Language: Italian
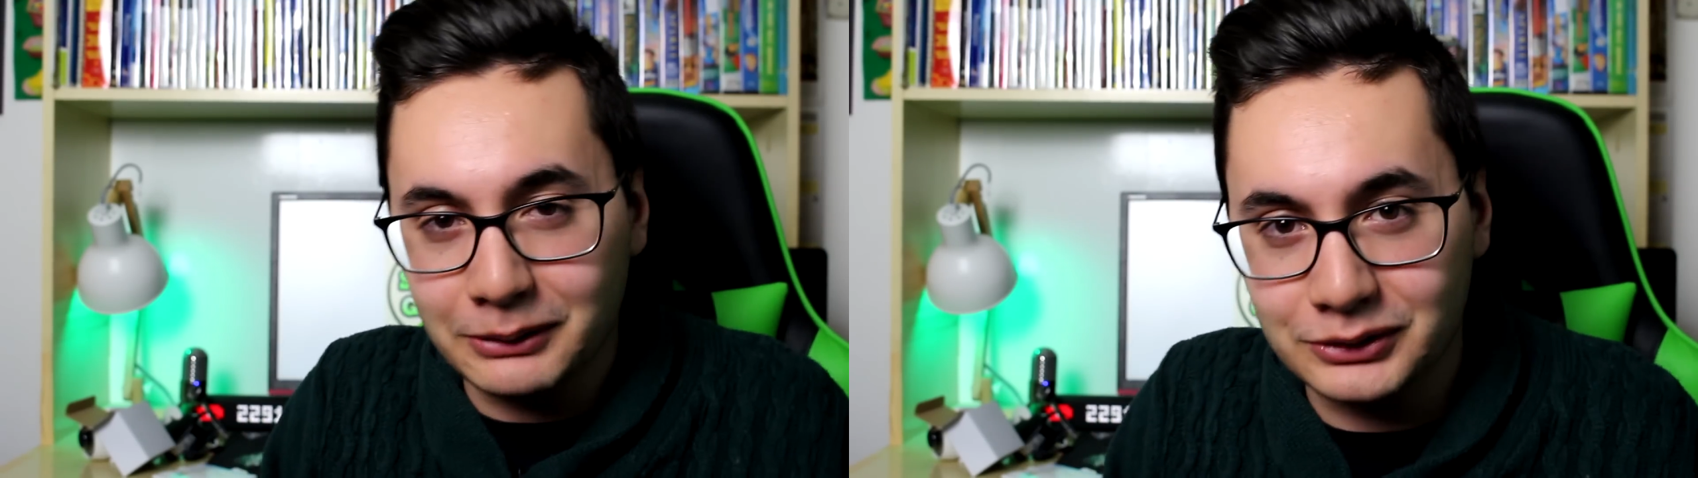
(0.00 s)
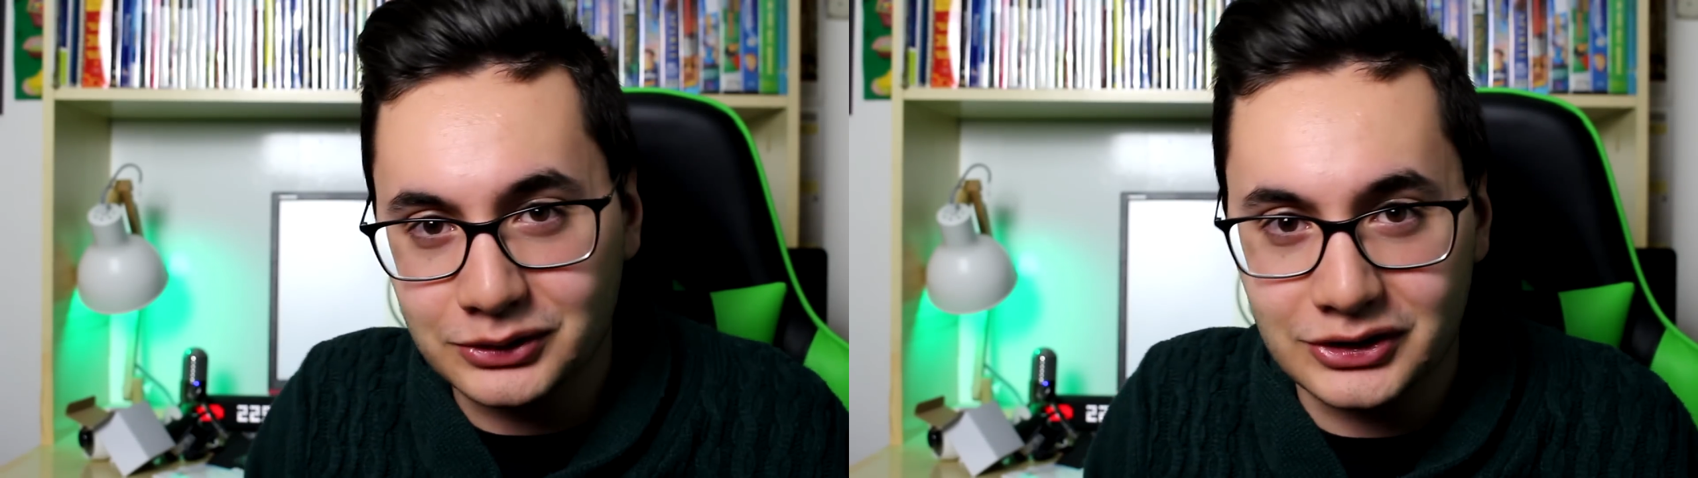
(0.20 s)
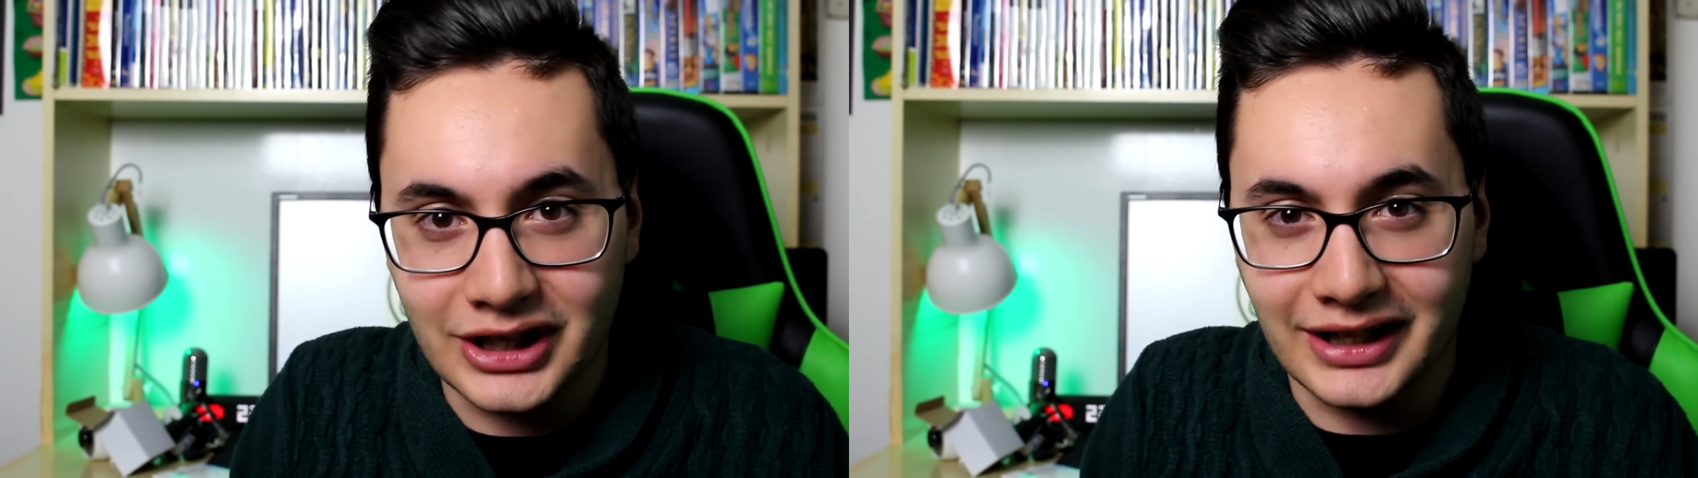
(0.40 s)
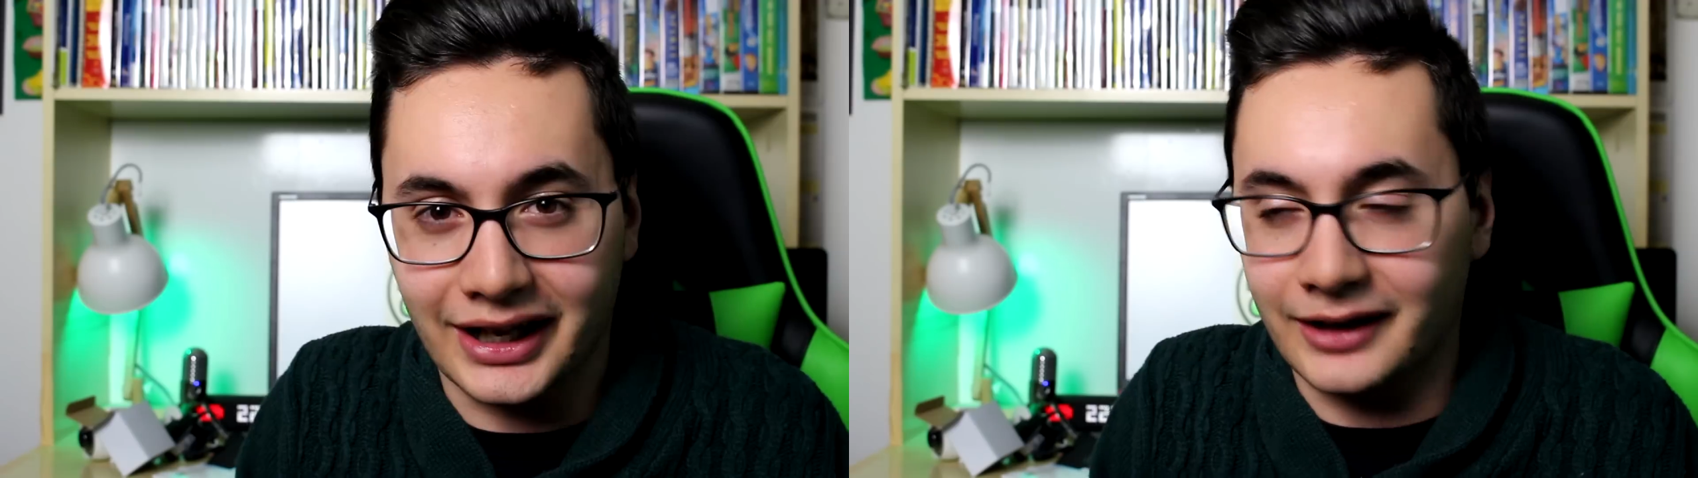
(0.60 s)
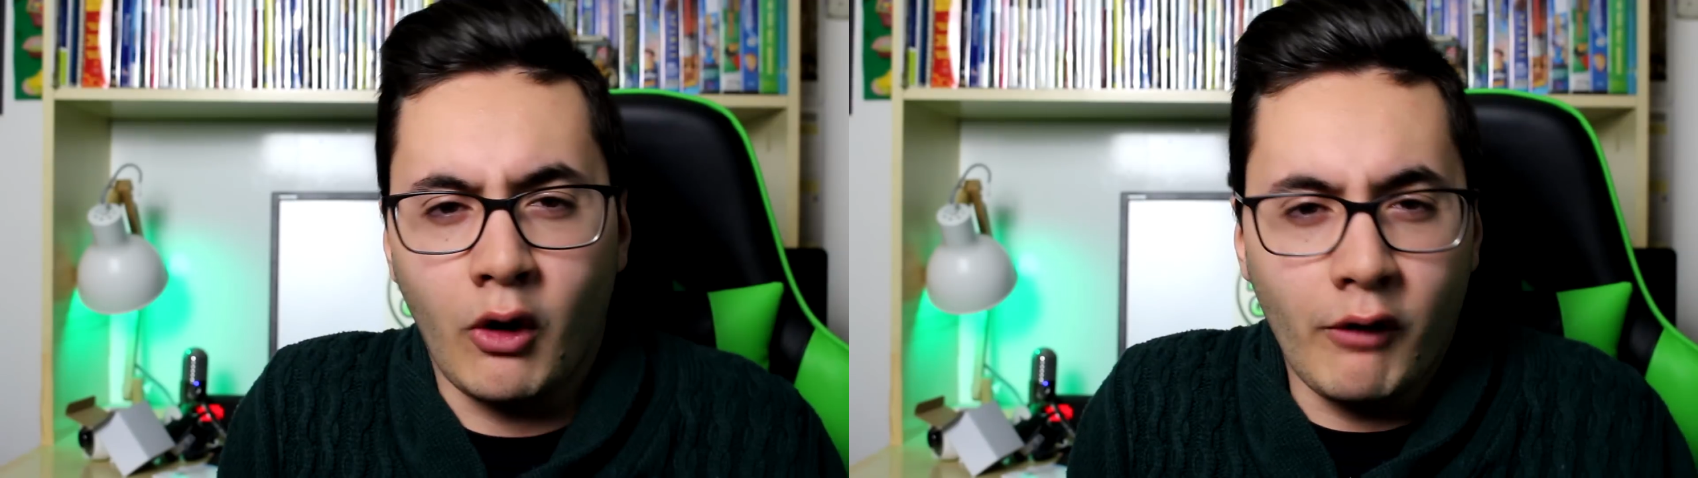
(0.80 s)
di questo genere.